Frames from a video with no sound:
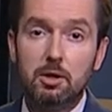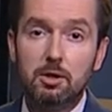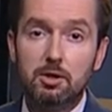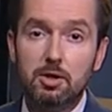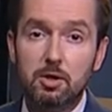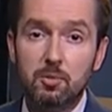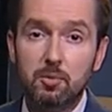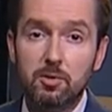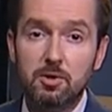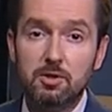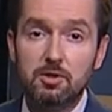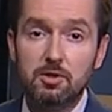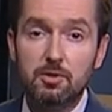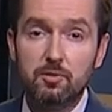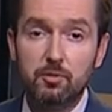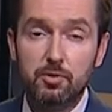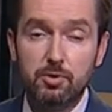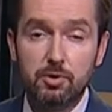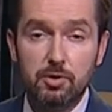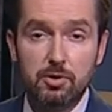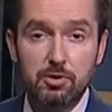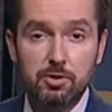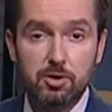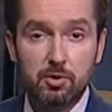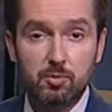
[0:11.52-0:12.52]
Темой
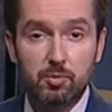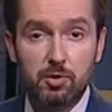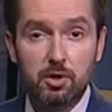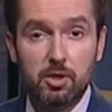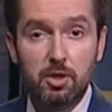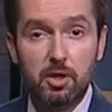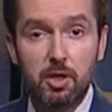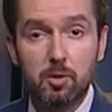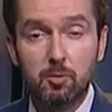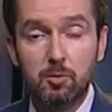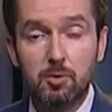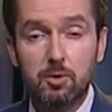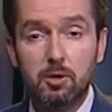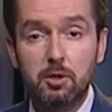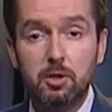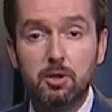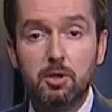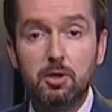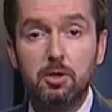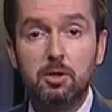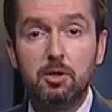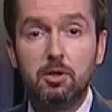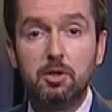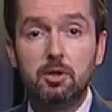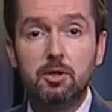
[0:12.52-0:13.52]
сегодняшней программы
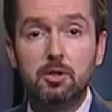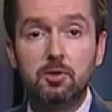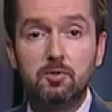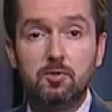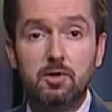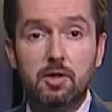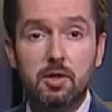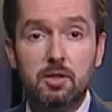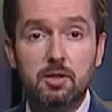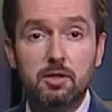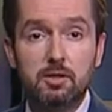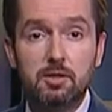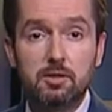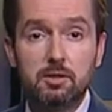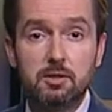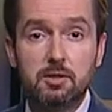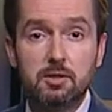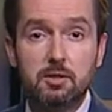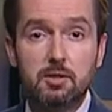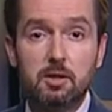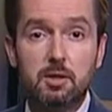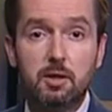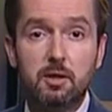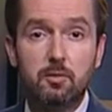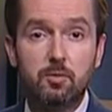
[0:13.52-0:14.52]
является
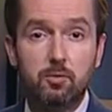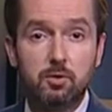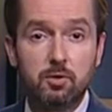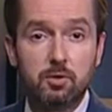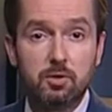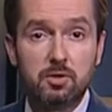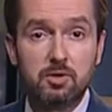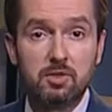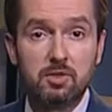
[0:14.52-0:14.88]
договор